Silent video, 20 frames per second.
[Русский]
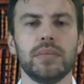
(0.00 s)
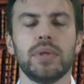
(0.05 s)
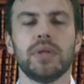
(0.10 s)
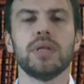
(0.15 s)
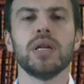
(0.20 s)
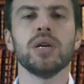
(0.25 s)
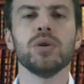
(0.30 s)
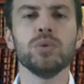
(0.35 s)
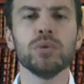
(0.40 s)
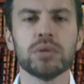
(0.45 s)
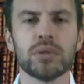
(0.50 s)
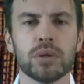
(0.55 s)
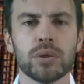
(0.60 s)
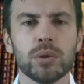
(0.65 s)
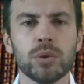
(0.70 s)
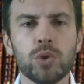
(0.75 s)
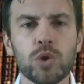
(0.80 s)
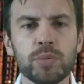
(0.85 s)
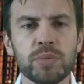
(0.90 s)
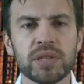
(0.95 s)
Народ
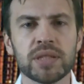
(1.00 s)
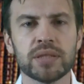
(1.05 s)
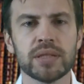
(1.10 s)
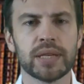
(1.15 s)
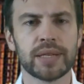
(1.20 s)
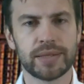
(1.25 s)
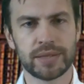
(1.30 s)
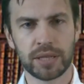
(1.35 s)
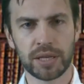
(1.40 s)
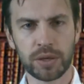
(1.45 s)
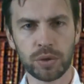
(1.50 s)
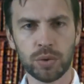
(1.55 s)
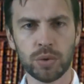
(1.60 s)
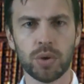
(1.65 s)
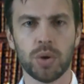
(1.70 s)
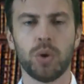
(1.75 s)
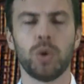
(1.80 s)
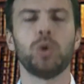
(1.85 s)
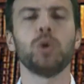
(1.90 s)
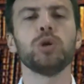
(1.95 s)
ломится к
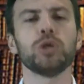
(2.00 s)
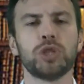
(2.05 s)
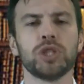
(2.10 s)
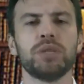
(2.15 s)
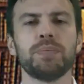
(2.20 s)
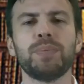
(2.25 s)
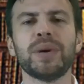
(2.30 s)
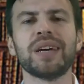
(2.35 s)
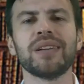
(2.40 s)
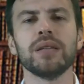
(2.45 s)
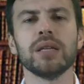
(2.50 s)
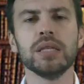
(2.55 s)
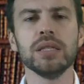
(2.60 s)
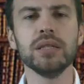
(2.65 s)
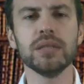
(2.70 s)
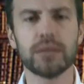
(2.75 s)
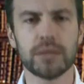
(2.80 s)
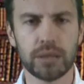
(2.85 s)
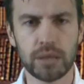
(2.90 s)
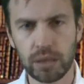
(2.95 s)
царю, хочет
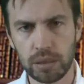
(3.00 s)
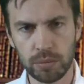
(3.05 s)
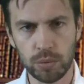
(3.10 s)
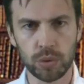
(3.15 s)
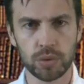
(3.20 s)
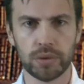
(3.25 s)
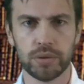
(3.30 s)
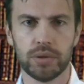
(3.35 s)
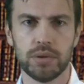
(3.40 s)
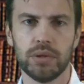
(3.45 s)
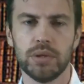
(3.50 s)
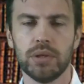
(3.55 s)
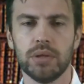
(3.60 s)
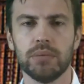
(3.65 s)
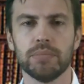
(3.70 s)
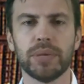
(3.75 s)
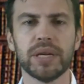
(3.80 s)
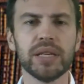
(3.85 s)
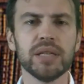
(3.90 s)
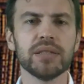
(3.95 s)
поклониться ему.
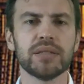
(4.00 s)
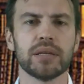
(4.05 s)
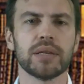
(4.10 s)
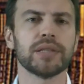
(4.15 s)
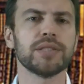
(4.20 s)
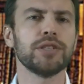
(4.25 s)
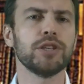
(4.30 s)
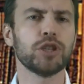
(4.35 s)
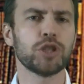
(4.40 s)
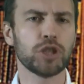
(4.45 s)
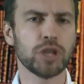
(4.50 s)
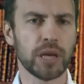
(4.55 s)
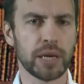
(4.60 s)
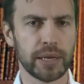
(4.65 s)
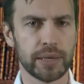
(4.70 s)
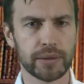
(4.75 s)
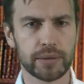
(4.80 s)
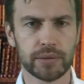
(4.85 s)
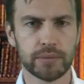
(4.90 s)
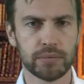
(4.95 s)
Борис
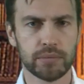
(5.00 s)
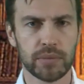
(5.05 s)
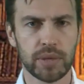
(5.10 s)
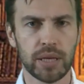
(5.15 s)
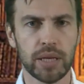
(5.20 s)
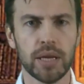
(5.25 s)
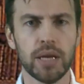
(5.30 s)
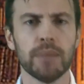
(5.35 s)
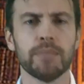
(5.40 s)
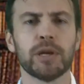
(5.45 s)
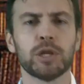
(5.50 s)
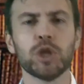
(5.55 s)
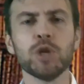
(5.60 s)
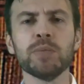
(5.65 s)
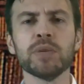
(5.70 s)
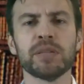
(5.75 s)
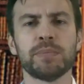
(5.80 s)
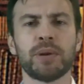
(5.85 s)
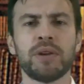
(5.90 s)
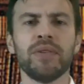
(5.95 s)
разрешает.
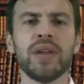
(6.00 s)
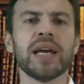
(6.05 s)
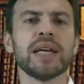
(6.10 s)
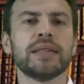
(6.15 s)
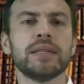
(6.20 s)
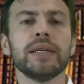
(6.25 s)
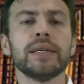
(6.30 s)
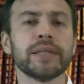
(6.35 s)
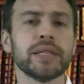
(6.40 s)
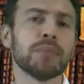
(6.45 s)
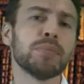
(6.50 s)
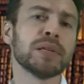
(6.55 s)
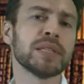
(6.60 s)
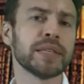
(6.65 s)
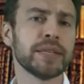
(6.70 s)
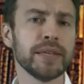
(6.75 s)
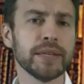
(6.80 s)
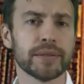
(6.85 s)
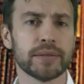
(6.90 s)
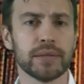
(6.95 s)
Потом отправляет их на
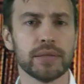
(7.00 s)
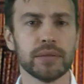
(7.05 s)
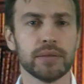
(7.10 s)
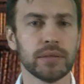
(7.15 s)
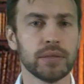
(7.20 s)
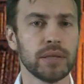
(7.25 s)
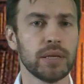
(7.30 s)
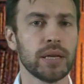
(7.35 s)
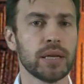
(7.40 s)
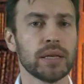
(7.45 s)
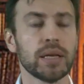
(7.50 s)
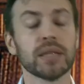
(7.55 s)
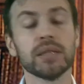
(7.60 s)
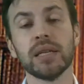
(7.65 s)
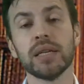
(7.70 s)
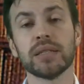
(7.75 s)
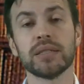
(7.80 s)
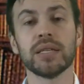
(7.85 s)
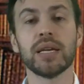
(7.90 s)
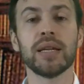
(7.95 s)
банкет.
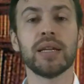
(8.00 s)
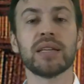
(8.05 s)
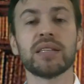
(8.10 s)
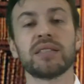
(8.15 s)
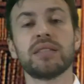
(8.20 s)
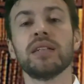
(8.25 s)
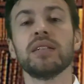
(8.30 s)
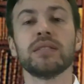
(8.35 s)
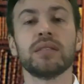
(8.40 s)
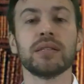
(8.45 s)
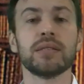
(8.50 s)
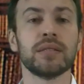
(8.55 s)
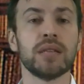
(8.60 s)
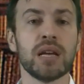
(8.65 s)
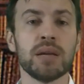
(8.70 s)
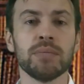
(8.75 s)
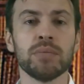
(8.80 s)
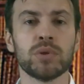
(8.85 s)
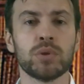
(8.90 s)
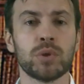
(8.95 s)
Когда царь остался
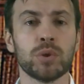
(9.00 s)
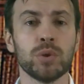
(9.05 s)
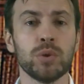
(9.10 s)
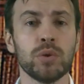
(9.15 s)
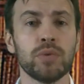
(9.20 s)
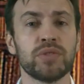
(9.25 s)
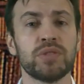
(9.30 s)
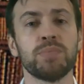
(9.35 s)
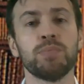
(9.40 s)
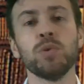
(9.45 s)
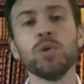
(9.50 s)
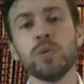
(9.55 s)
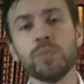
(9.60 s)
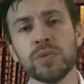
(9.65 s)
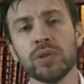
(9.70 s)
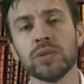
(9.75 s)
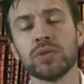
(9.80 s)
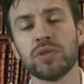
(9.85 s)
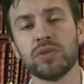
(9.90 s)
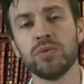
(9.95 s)
сам, то
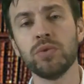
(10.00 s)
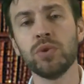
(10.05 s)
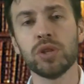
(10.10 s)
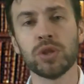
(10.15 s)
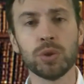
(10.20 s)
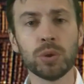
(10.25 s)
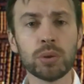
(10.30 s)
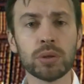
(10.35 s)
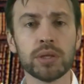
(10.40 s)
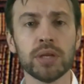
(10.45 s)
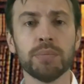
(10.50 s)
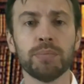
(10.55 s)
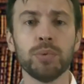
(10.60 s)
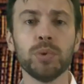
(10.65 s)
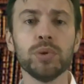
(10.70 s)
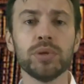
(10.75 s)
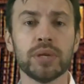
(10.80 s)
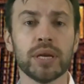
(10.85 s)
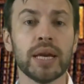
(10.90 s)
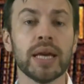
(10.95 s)
вспомнил свой долгий
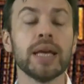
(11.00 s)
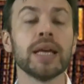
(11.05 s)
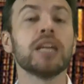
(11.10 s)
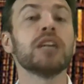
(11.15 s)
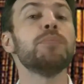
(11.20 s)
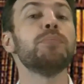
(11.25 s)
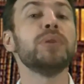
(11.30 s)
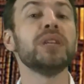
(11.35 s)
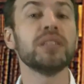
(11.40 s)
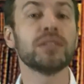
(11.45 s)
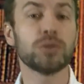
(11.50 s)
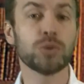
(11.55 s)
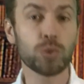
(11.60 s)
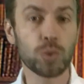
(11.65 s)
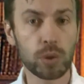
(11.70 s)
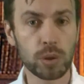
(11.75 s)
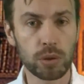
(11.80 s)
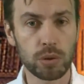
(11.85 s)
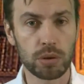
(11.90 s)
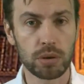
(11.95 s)
путь к
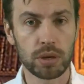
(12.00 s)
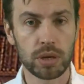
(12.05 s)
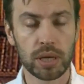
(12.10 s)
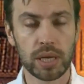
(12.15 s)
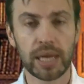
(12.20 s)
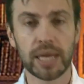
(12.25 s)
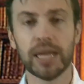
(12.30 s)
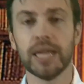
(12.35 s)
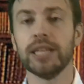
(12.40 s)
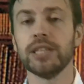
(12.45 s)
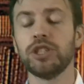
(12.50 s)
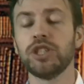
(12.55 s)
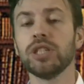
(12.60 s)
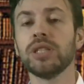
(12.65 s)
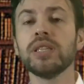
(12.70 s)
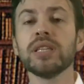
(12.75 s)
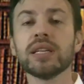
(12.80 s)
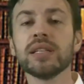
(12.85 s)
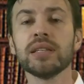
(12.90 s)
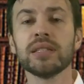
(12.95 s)
престолу.
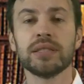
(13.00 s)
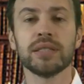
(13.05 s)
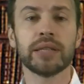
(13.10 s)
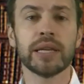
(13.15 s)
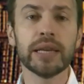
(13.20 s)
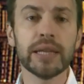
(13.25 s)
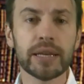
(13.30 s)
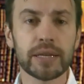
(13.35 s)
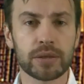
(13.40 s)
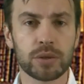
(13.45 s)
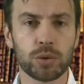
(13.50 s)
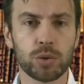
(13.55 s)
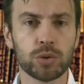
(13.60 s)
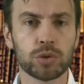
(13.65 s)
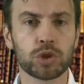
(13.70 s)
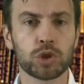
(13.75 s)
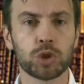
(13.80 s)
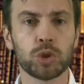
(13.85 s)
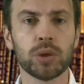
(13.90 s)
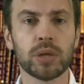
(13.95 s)
14 лет
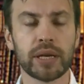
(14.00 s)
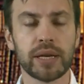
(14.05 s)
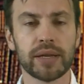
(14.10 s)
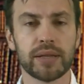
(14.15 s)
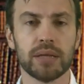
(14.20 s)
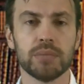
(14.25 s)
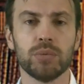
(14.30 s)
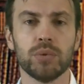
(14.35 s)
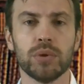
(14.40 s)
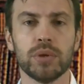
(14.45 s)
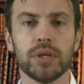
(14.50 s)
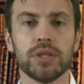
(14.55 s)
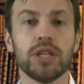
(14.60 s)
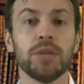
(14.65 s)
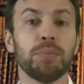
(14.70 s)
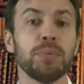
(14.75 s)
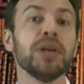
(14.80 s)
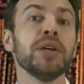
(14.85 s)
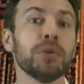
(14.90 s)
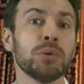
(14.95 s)
он шел к этому,
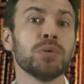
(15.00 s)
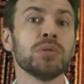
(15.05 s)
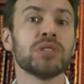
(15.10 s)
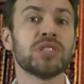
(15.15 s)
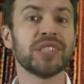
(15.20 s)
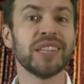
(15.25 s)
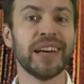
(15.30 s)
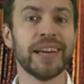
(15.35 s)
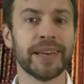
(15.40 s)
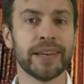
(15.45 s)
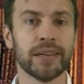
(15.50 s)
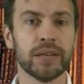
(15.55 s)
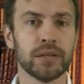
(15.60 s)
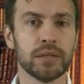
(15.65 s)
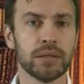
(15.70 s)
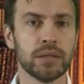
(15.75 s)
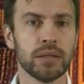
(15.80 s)
теперь он царь.